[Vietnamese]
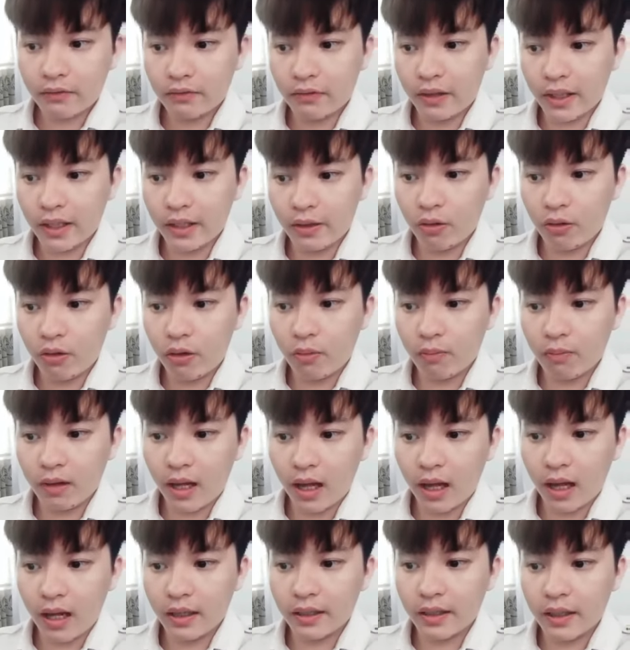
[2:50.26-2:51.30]
Và điều cuối cùng
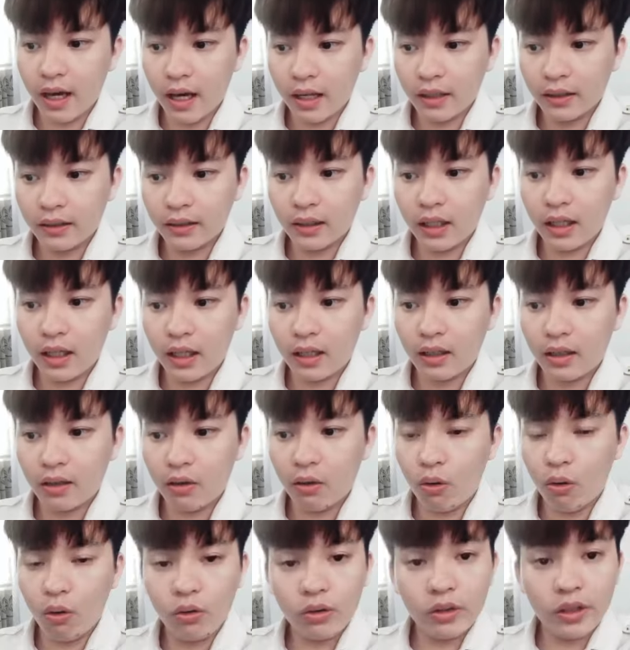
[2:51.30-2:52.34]
là nên
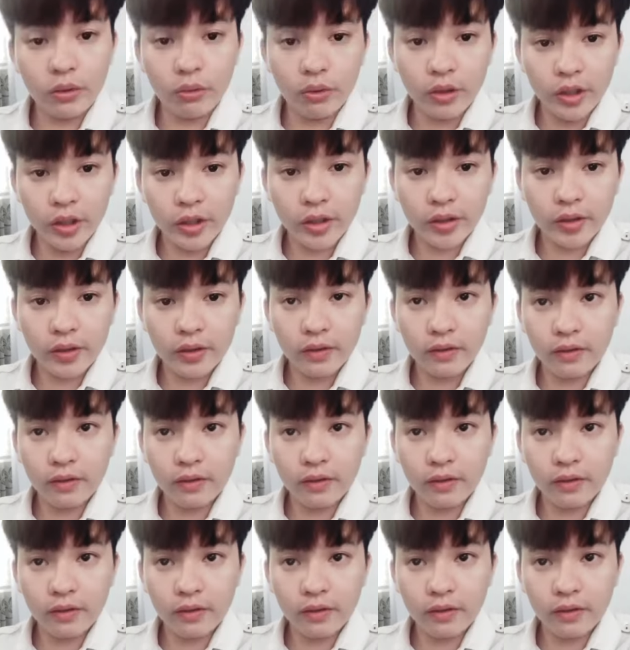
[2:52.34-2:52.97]
uh, uống nhiều nước.